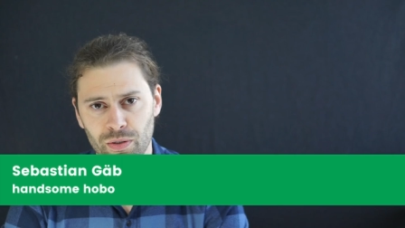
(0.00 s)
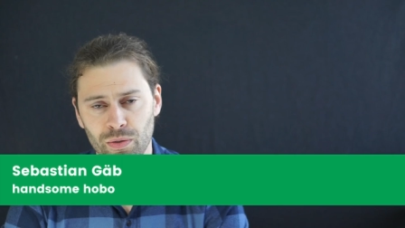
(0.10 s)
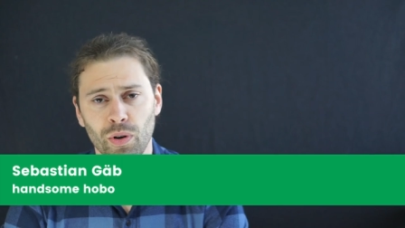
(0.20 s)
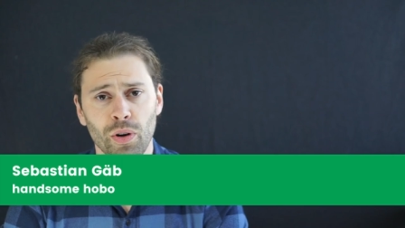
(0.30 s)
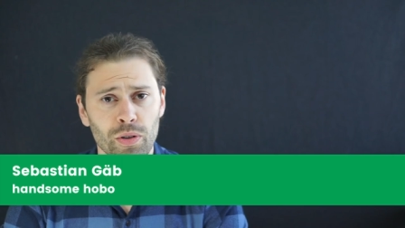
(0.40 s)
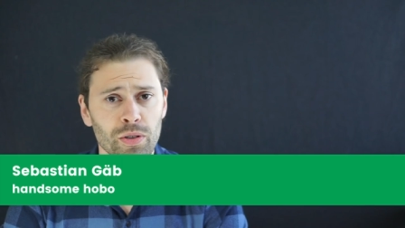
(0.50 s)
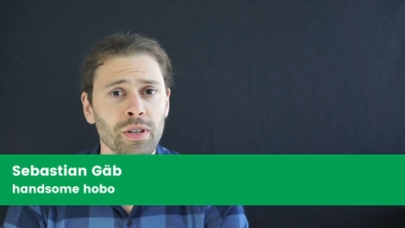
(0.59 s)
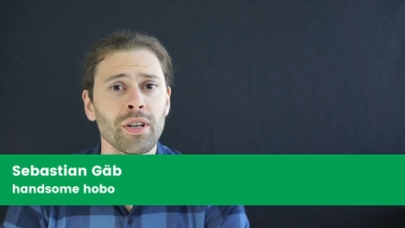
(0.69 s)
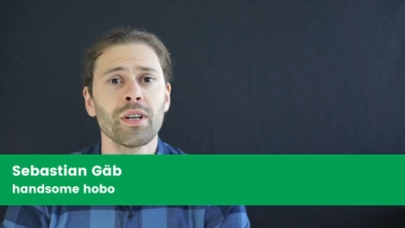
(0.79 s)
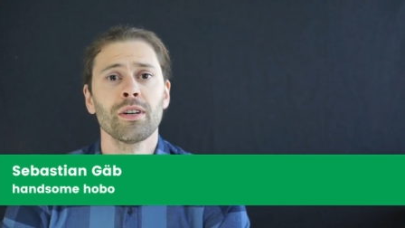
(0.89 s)
Und
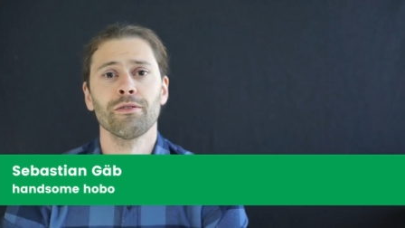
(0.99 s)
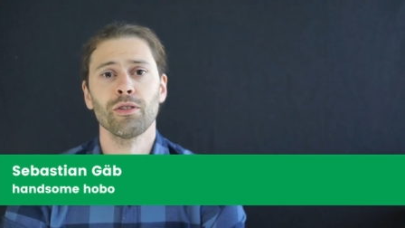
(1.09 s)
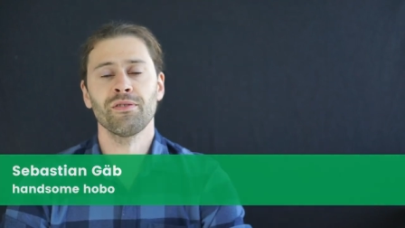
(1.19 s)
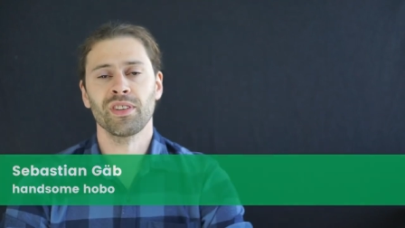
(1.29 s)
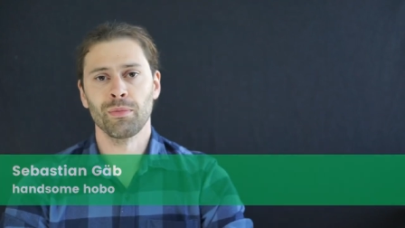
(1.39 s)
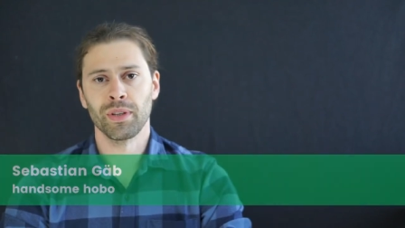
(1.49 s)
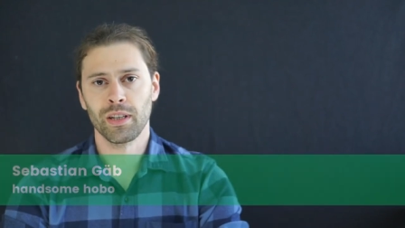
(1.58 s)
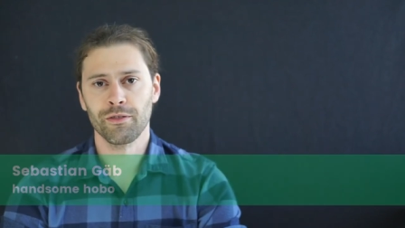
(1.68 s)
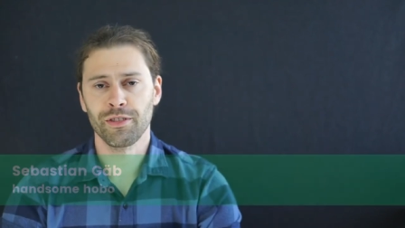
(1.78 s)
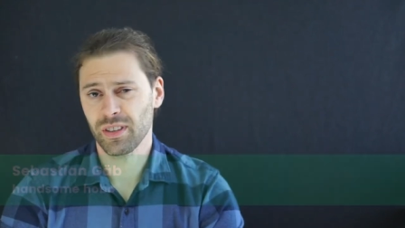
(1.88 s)
heute wollen wir damit
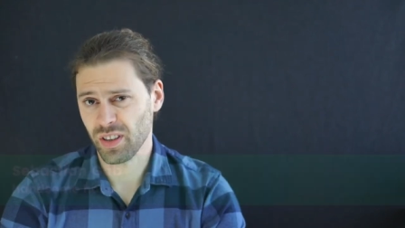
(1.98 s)
anfangen,